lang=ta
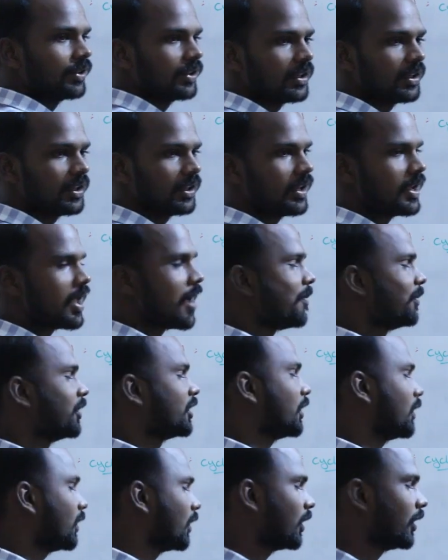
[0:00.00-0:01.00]
வந்து
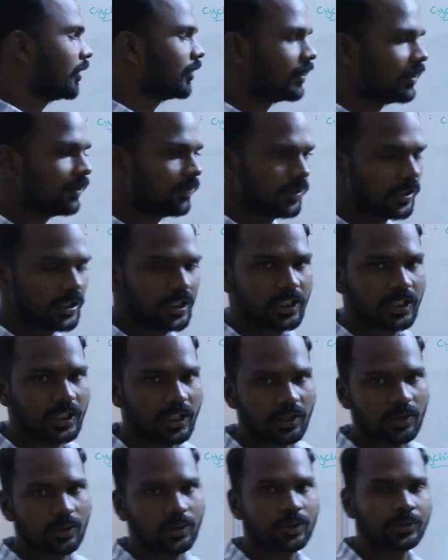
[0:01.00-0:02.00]
எமிஷன் அதாவது
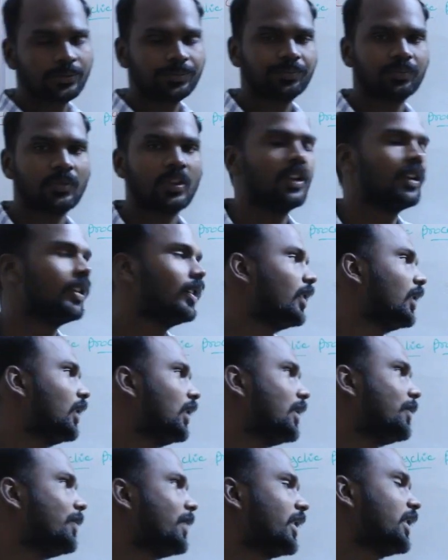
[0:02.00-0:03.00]
வெளியிட்டாலோ
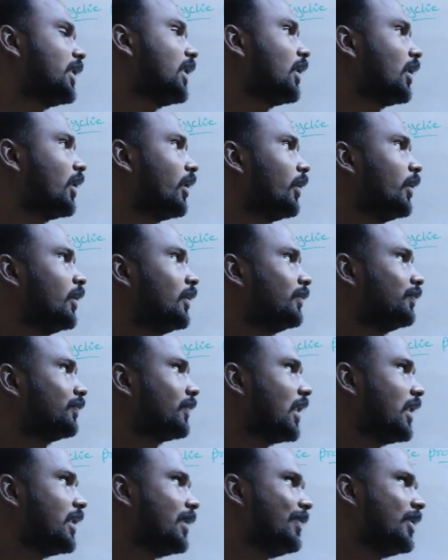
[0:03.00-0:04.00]
லிப்ரேட் ஆனாலும்
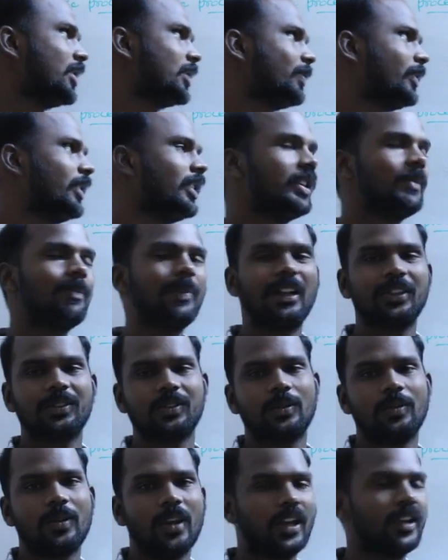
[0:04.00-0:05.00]
அதை பேஸ் பண்ணி
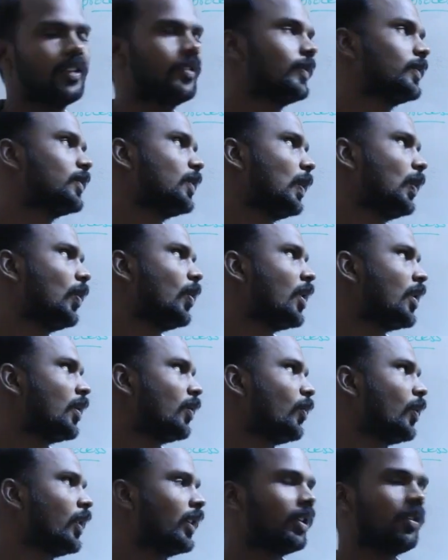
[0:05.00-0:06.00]
பாசிட்டிவ் நெகட்டிவ்னு சொல்லுவோம்
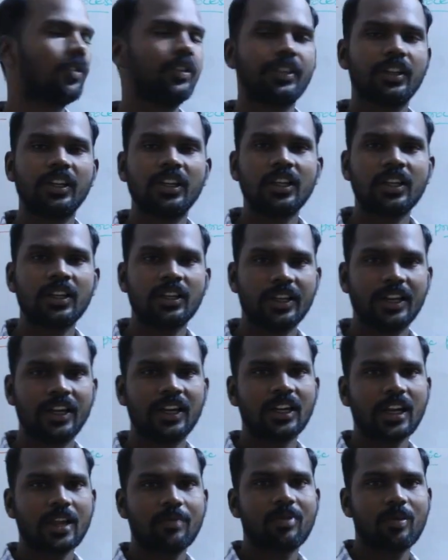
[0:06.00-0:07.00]
ஒர்க் வந்து
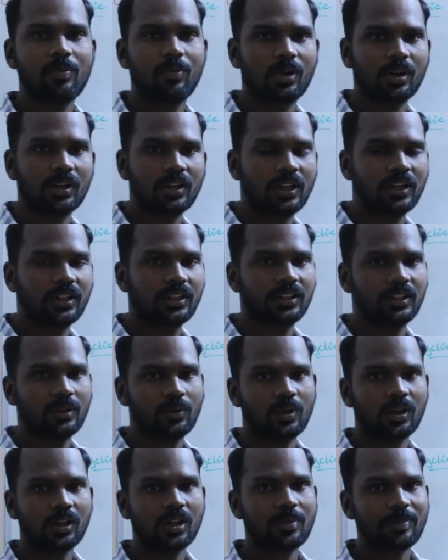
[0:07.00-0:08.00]
என்ன டைப் ஆஃப் ஒர்க் நடக்குது
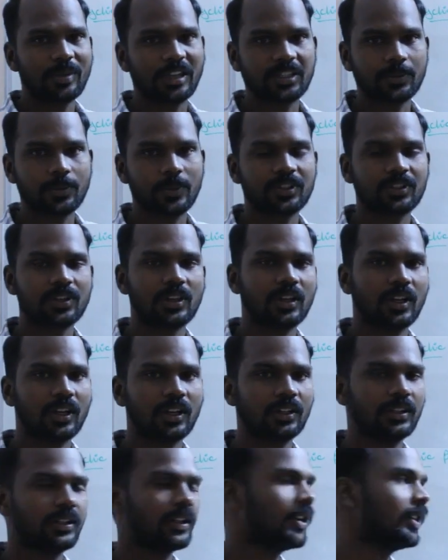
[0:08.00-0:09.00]
ஒர்க் அப் எக்ஸ்பென்ஷன்
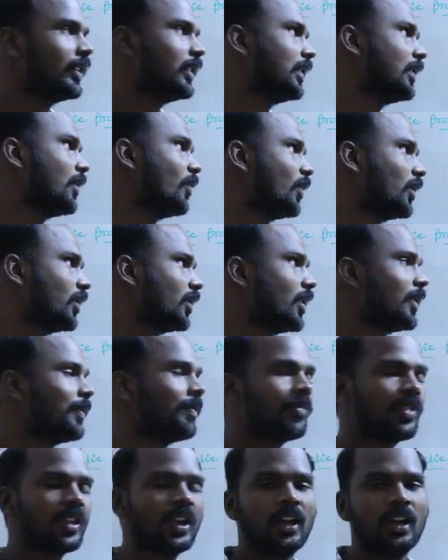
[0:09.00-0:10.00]
நடக்குதா இல்லை ஒர்க்
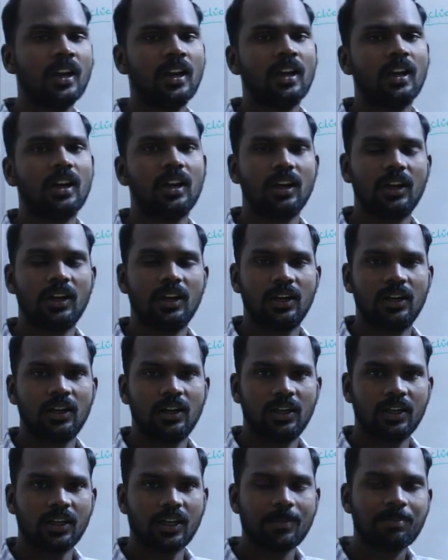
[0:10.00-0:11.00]
அப்
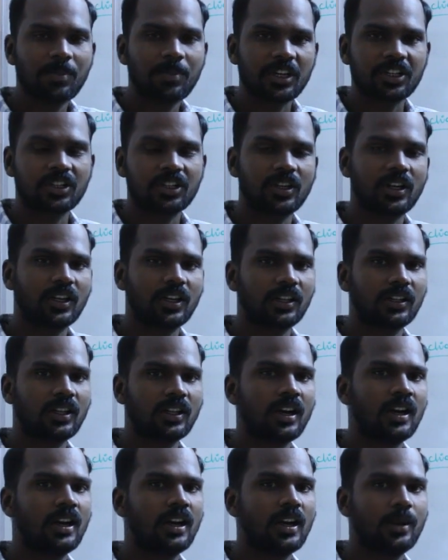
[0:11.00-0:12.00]
கம்ப்ரெஷன்
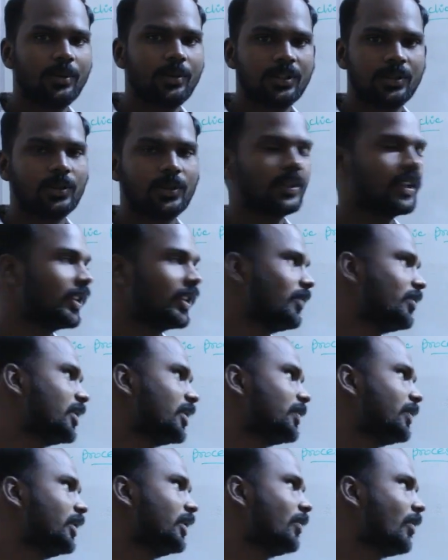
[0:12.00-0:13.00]
நடக்குதா அப்படின்னு சொல்லிட்டு அதை
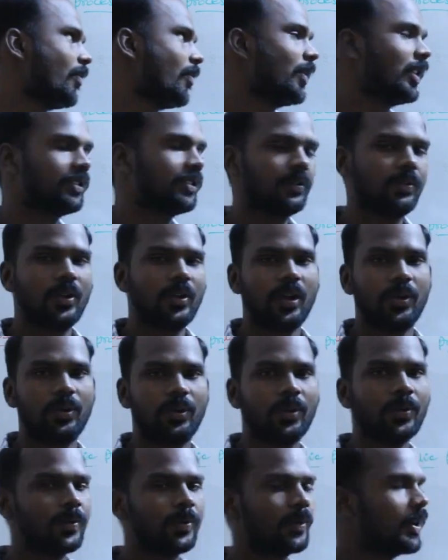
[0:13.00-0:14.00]
பேஸ் பண்ணி நம்ம பாசிட்டிவ்
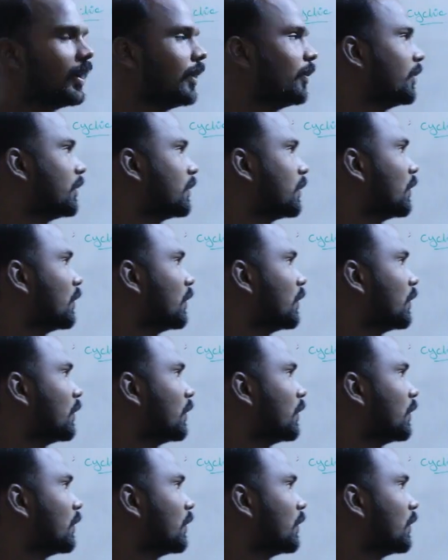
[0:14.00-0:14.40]
நெகட்டிவ் அப்படின்னு